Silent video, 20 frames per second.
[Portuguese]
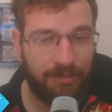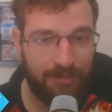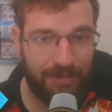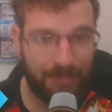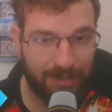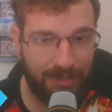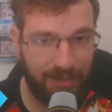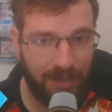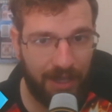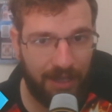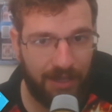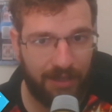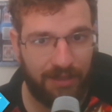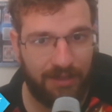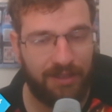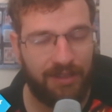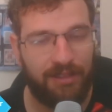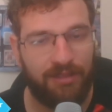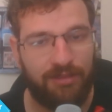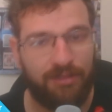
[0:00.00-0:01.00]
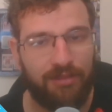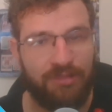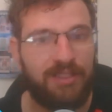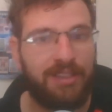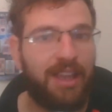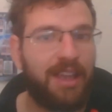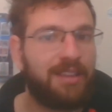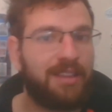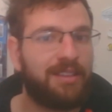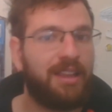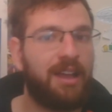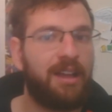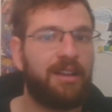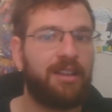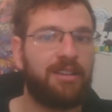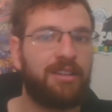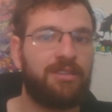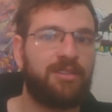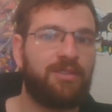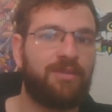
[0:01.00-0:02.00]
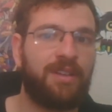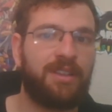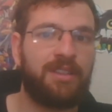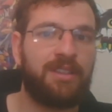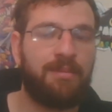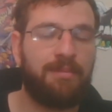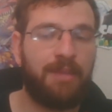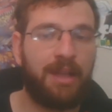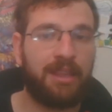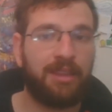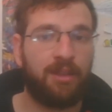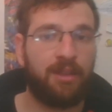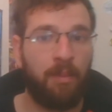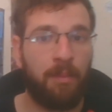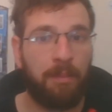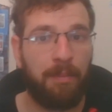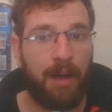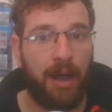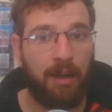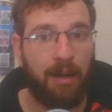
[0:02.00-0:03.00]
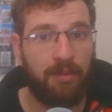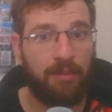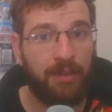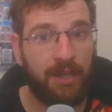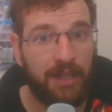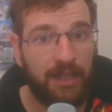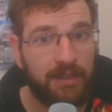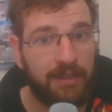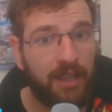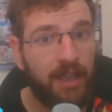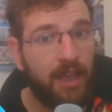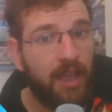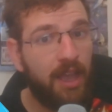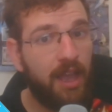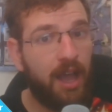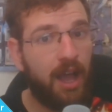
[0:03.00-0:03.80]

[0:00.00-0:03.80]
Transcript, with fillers: Me segue nas redes sociais lá que a gente vai sempre bater um papo, beleza?